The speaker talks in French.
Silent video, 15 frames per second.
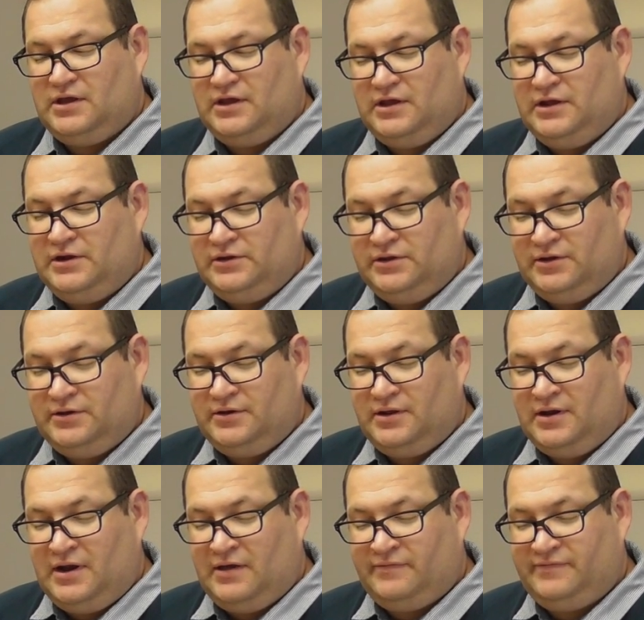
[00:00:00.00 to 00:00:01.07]
il donne
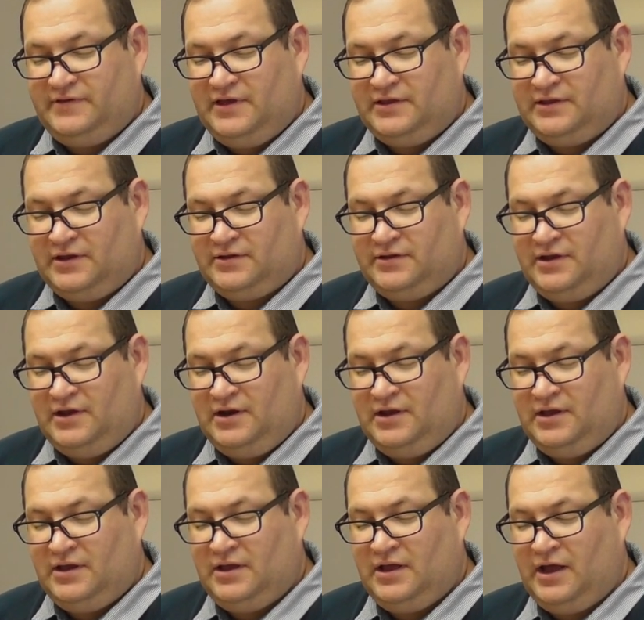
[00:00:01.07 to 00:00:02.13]
la vie éternelle
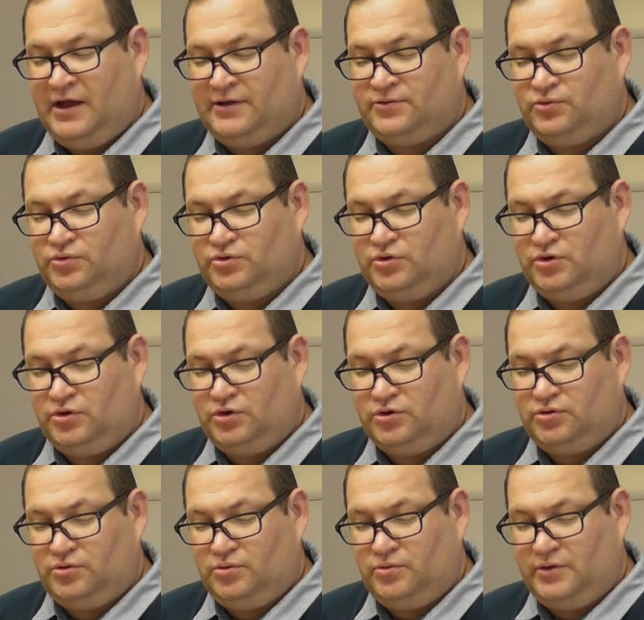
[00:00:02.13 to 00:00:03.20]
à tous ceux que
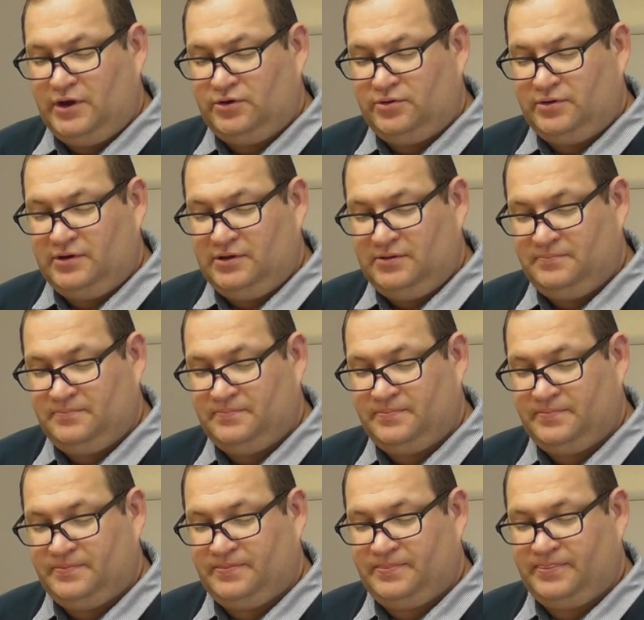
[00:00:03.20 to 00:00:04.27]
tu lui as donnés.
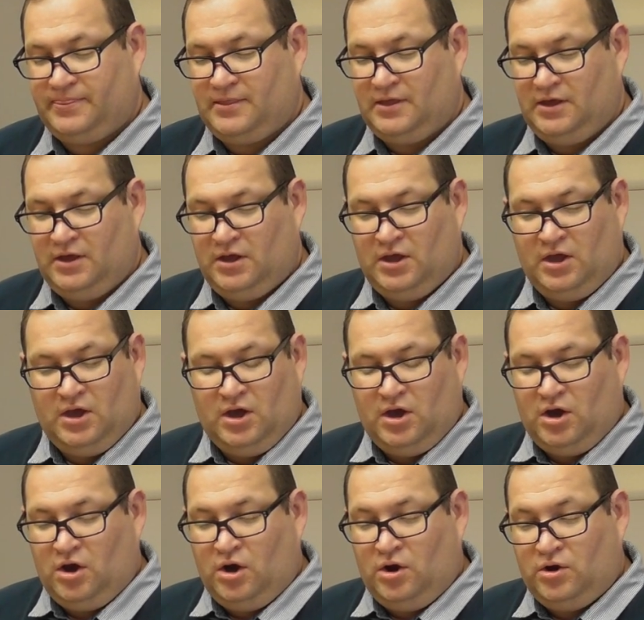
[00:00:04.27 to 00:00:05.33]

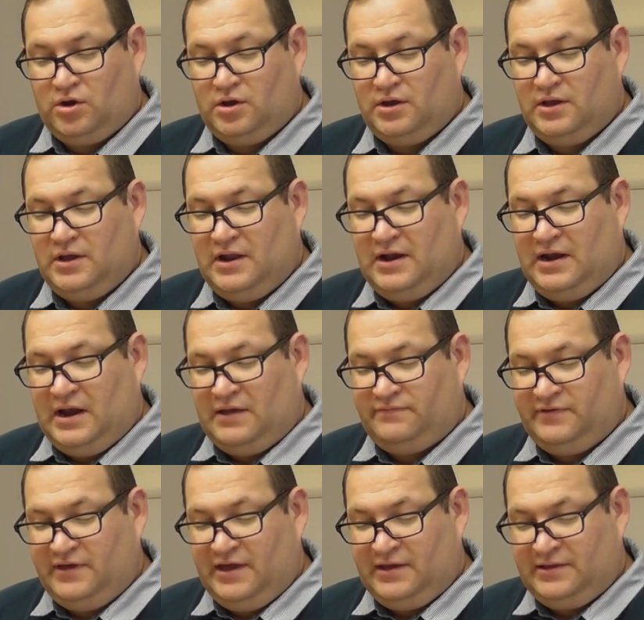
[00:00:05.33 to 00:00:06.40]
Or, la
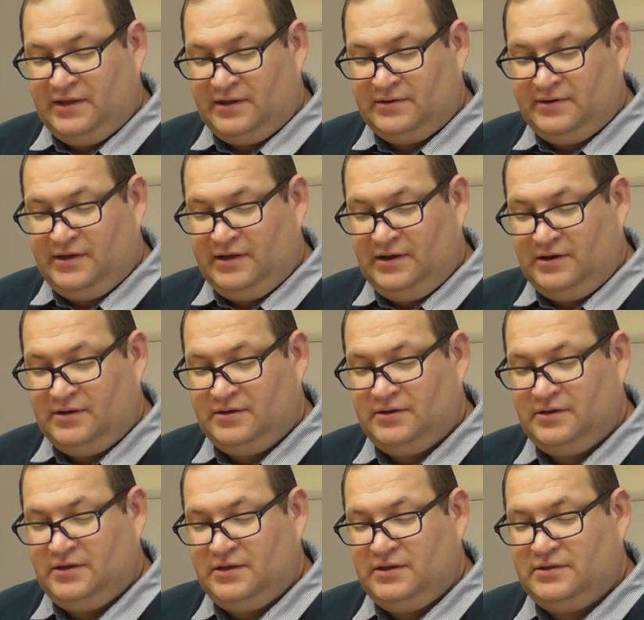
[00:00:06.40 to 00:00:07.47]
vie éternelle,
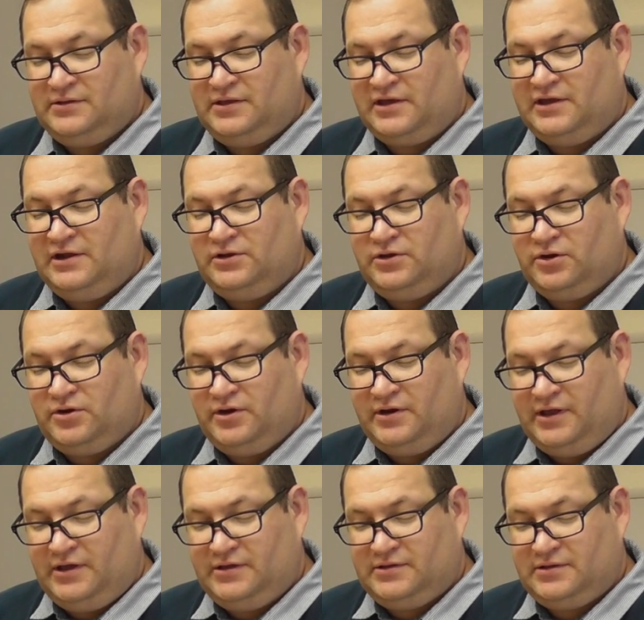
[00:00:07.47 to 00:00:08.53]
c'est qu'ils te
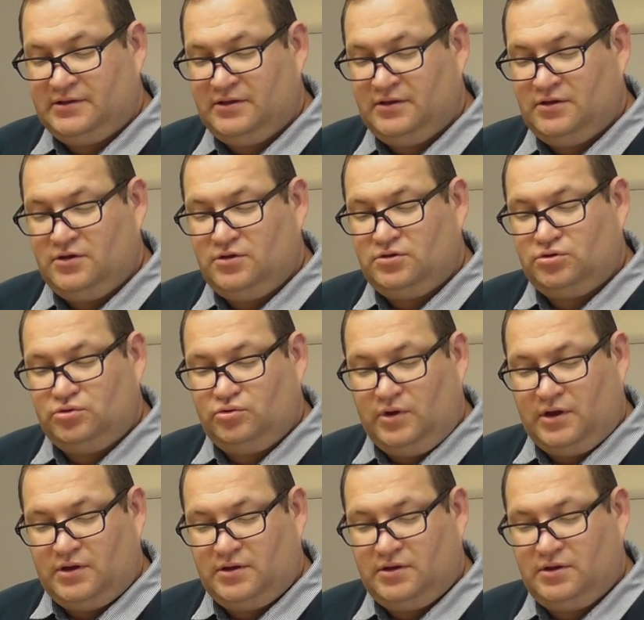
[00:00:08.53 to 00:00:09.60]
connaissent,
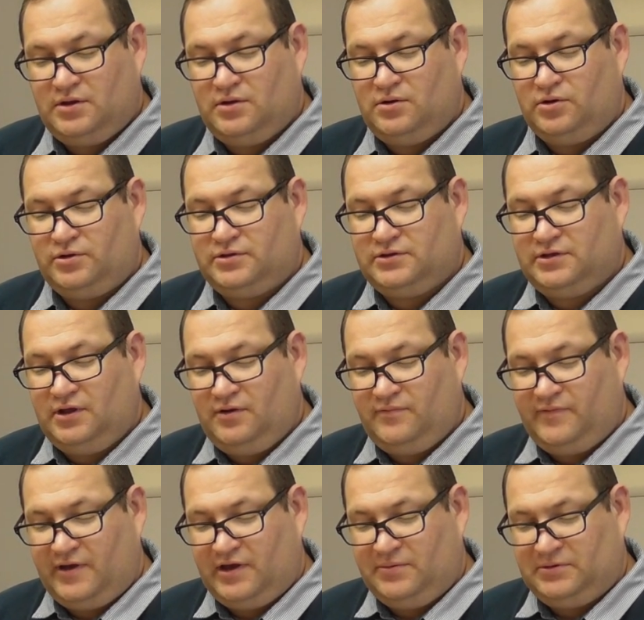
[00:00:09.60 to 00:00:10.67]
toi, le seul
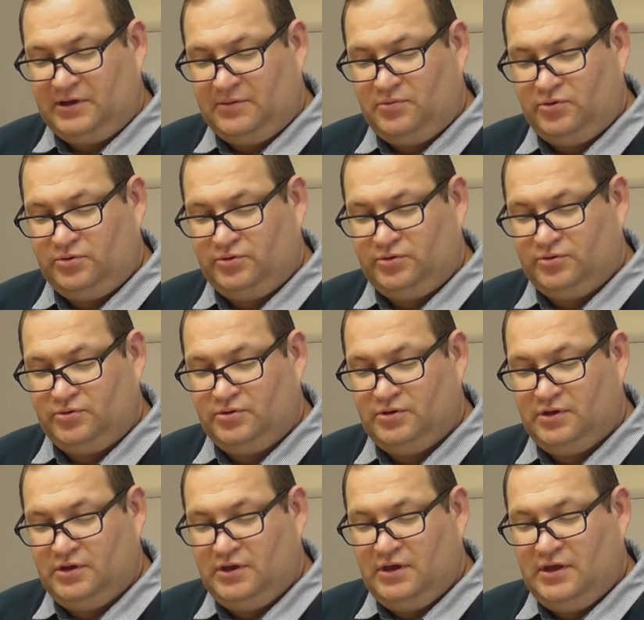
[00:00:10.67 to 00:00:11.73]
véritable Dieu,
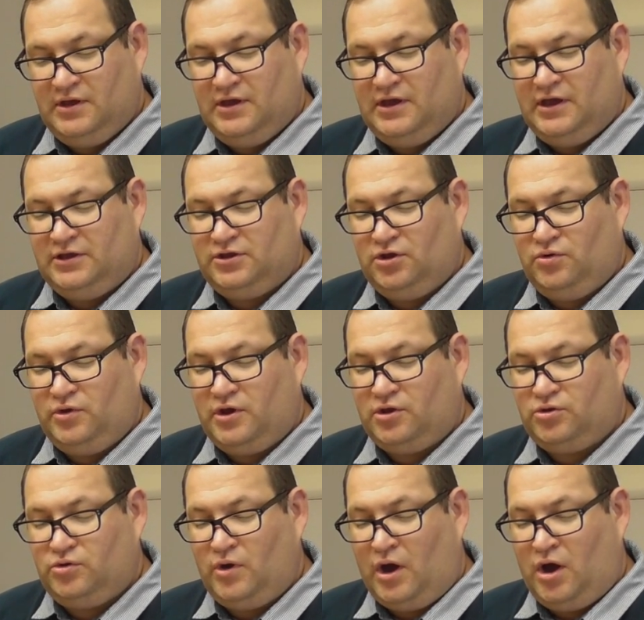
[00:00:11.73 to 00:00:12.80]
et celui que
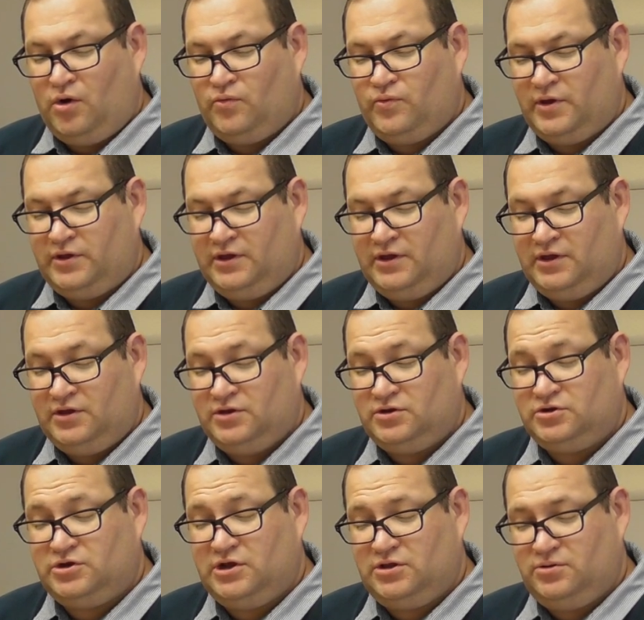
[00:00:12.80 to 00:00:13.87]
tu as envoyé,
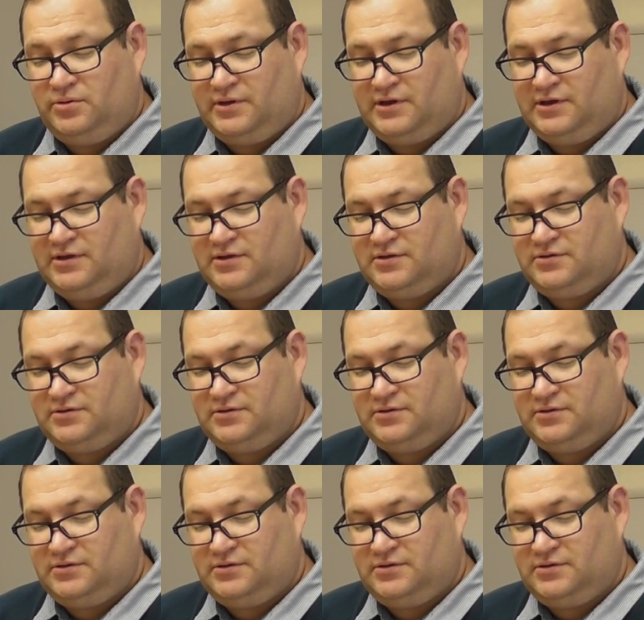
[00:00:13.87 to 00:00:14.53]
Jésus-Christ.